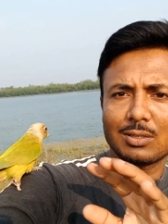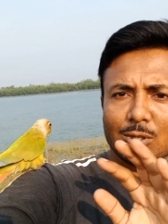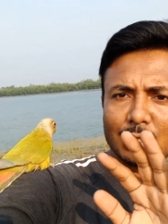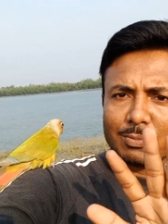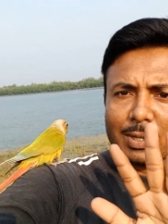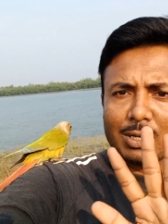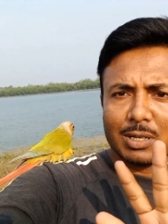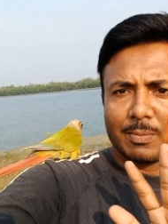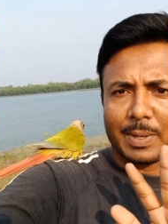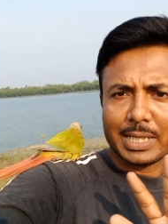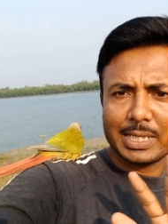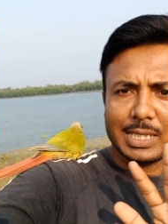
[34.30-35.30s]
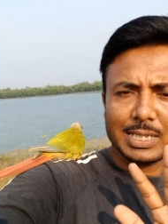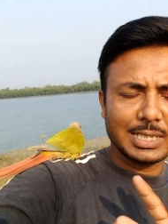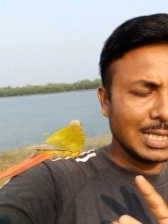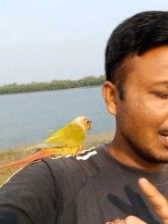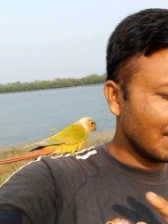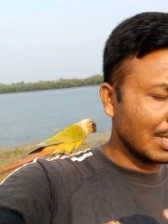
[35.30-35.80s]
দশ বারোটা পাখি আছে
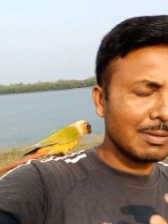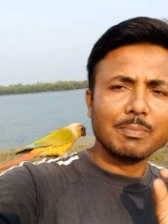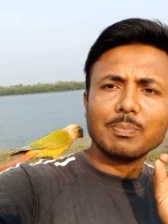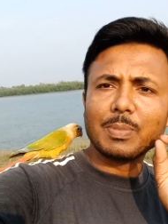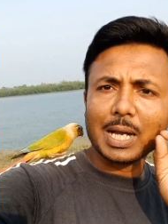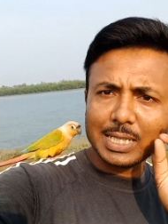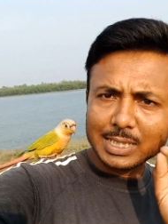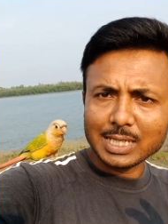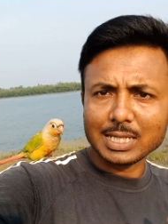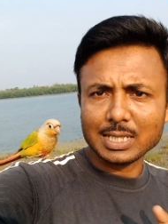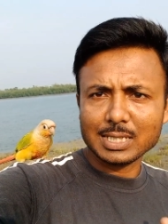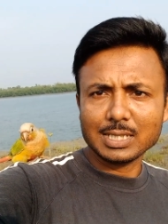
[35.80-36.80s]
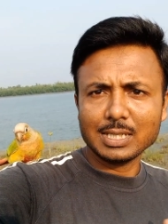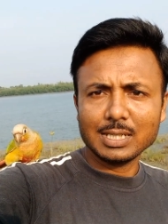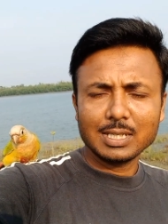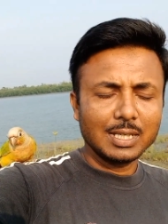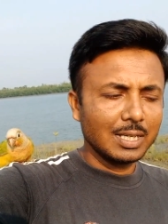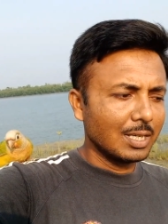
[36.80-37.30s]
আমাদের পাখি চাষ আছে
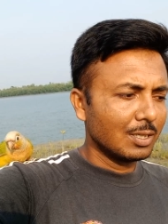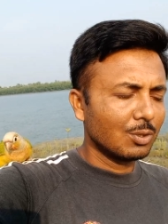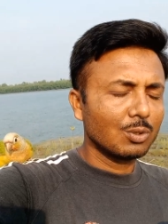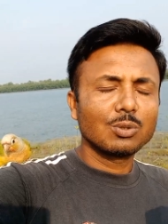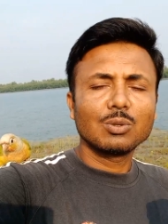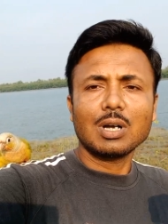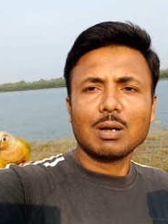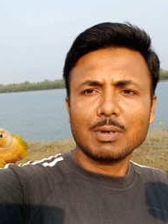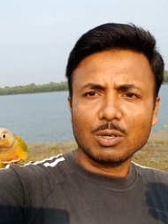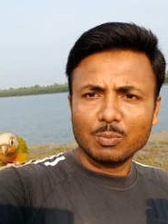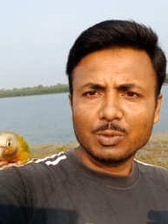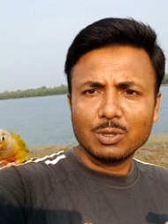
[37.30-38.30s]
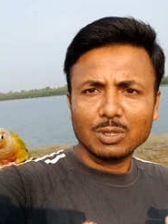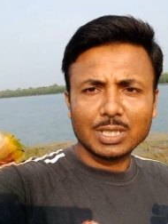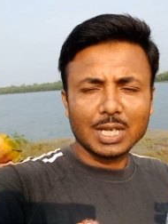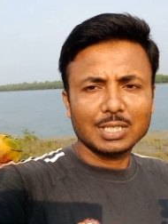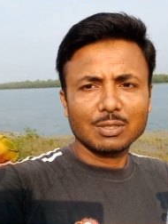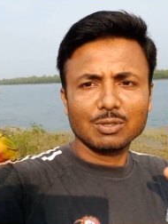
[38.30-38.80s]
তো আমার অভিজ্ঞতা
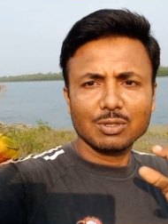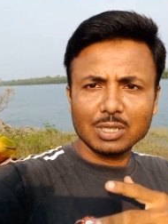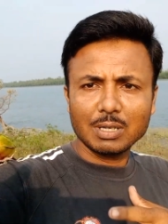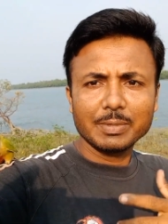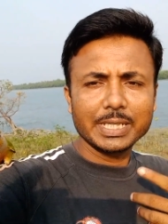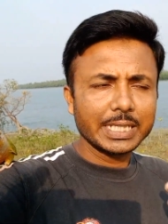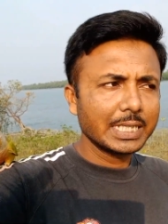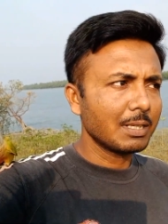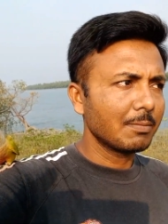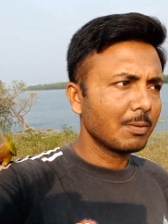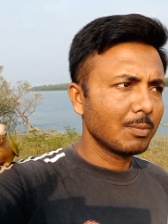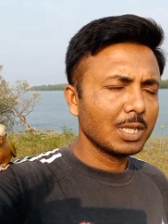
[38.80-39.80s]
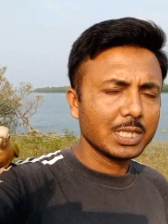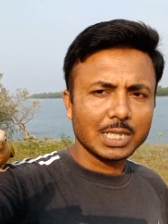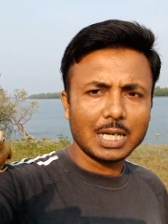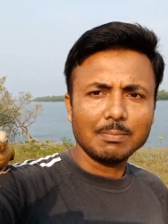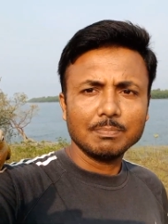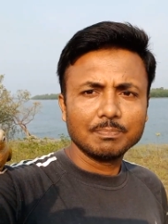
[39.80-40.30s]
আছে ওই জন্য আমি নিয়ে যাব
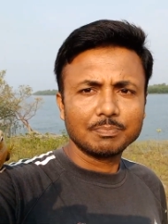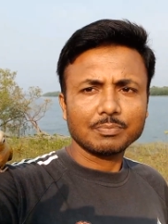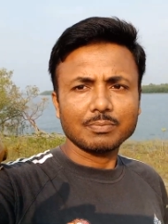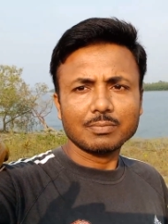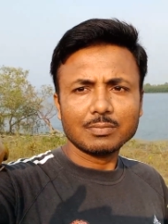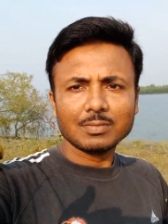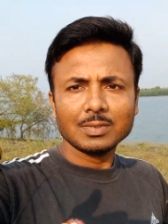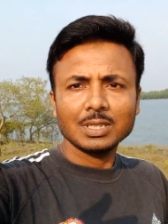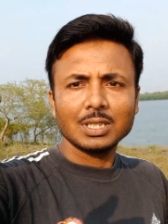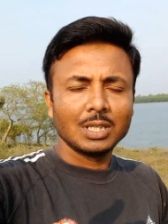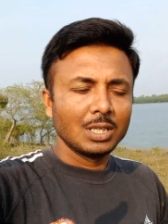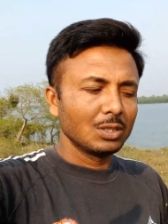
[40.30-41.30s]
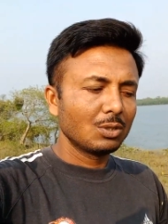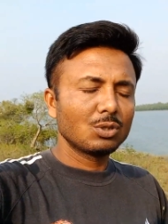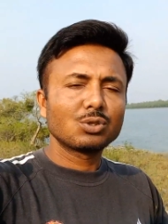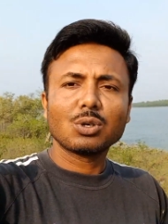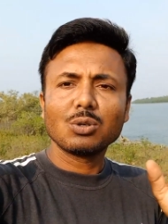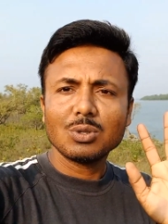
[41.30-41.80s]
বলেছিলাম তো
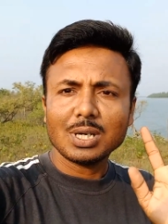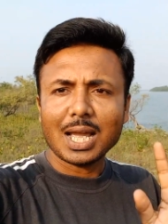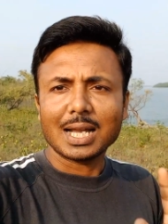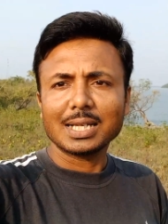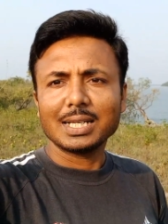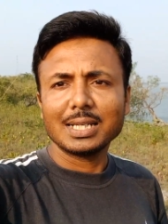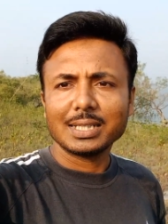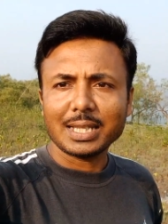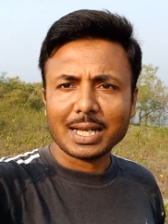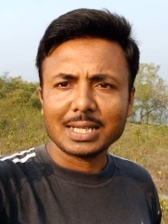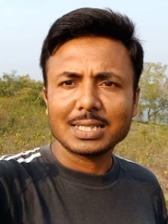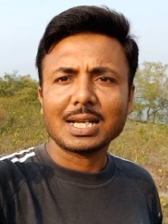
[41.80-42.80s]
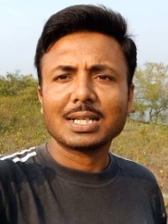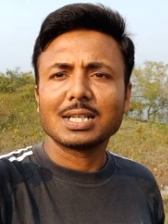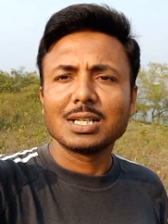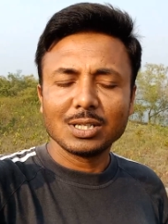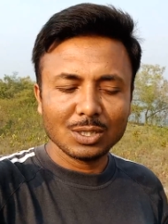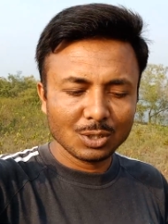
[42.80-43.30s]
চলুন আগে দেখা যাক
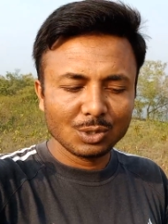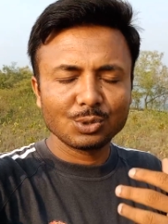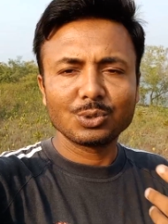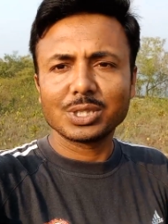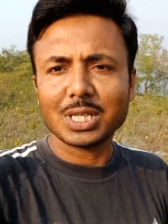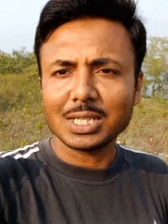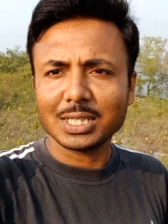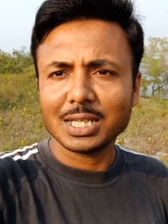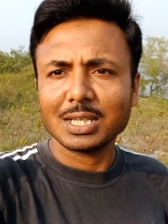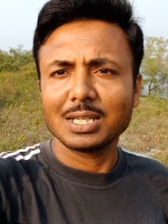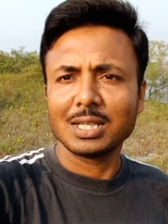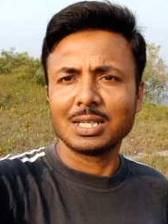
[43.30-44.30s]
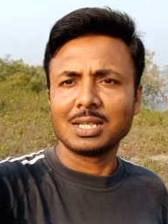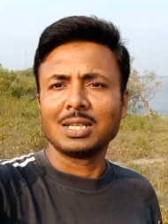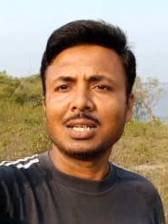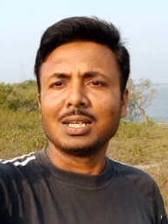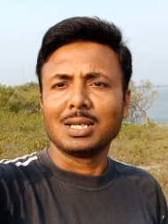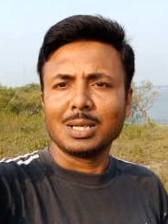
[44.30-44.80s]
চুটি শালিকের
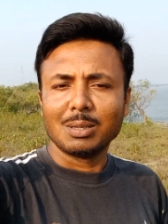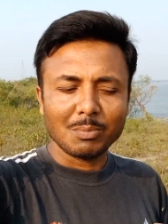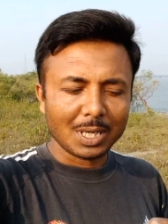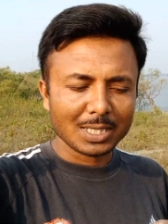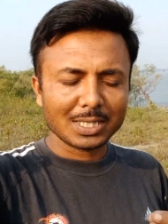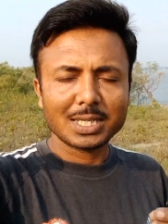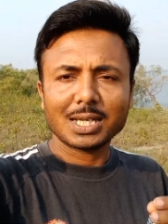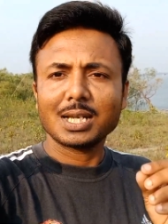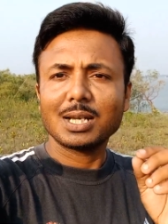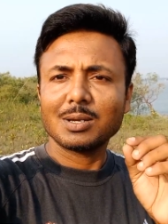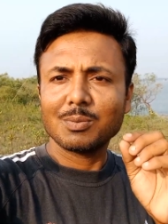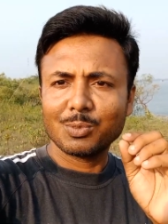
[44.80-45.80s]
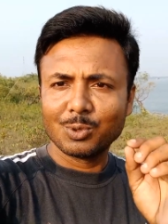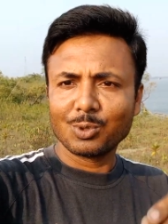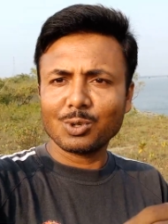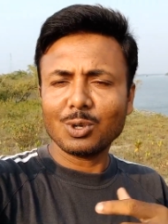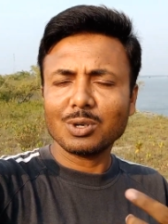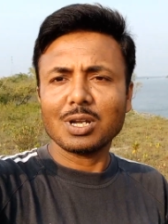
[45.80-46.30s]
বাচ্চা
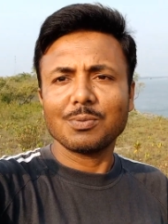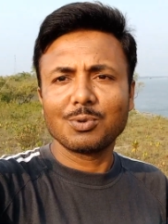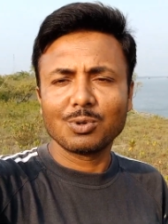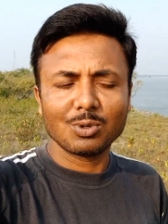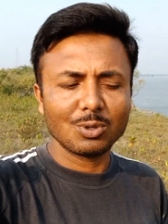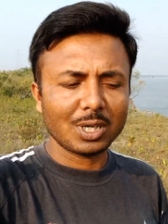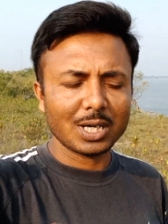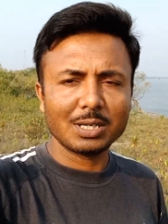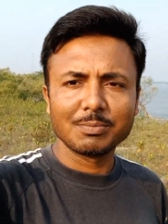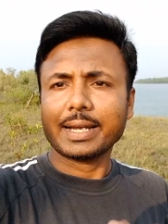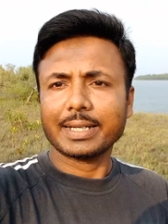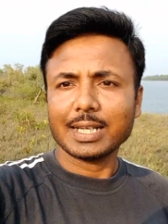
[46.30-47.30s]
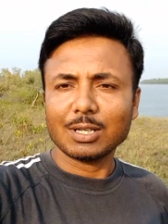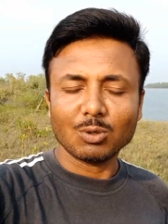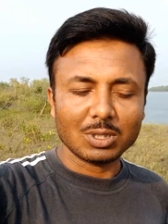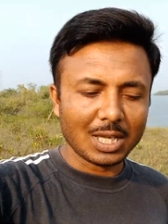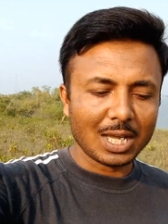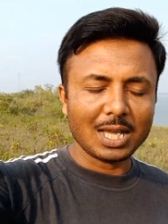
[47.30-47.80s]
ফুটলো না ফুটলো না ডিমটা
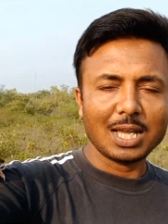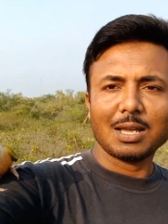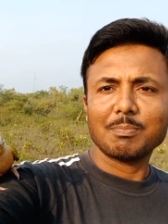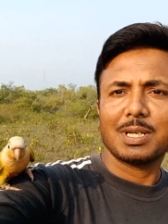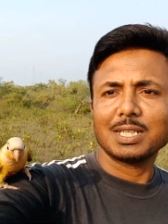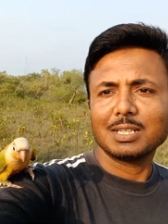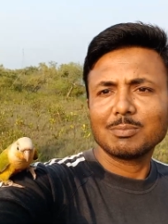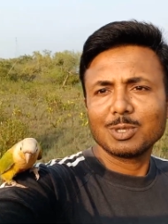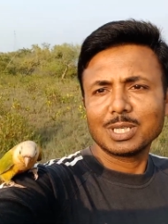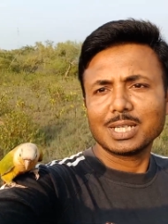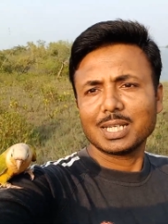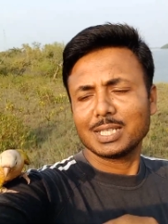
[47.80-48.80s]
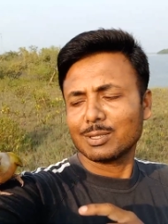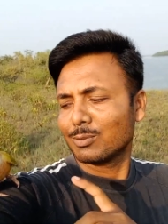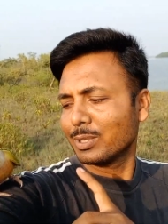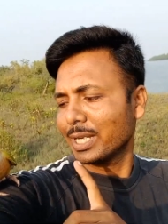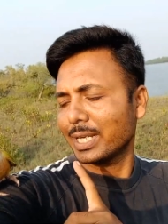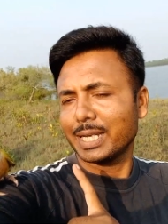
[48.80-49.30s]
কথা আপনাদের বলি এই দেখুন
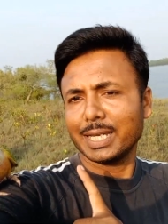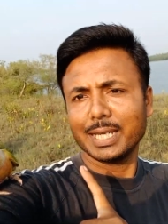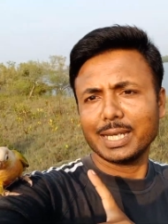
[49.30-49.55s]
একে